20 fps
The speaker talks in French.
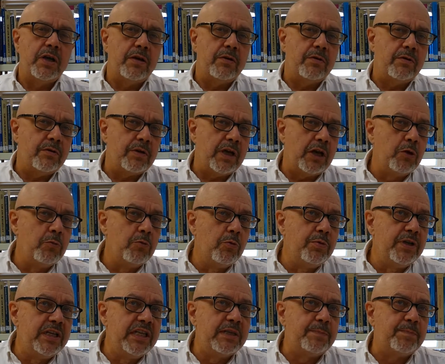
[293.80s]
Euh, elle ne
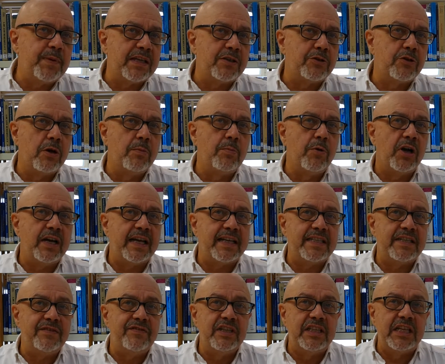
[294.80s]
mobilise pas seulement
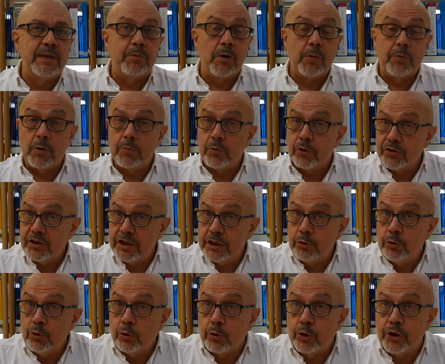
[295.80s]
l'activité proprement
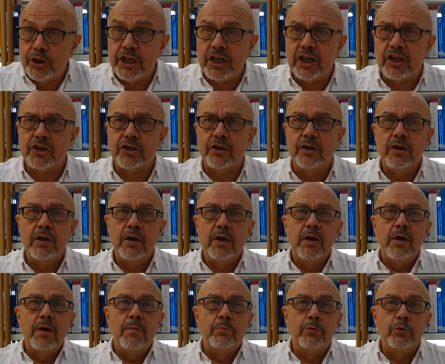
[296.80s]
dite de recherche,
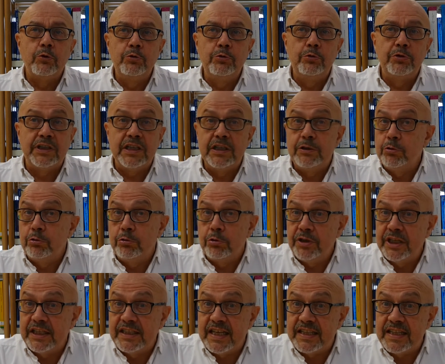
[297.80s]
productrice de
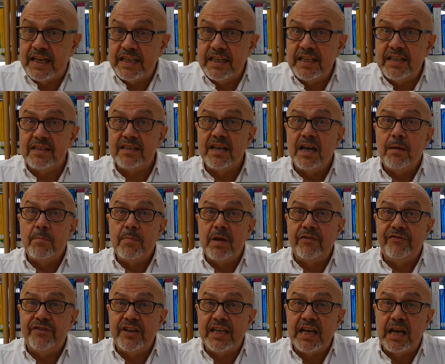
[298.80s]
données d'analyse,
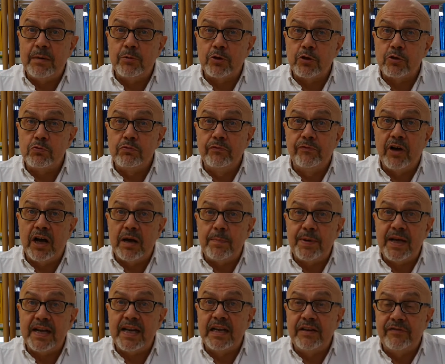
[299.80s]
mais elle fait également souvent appel à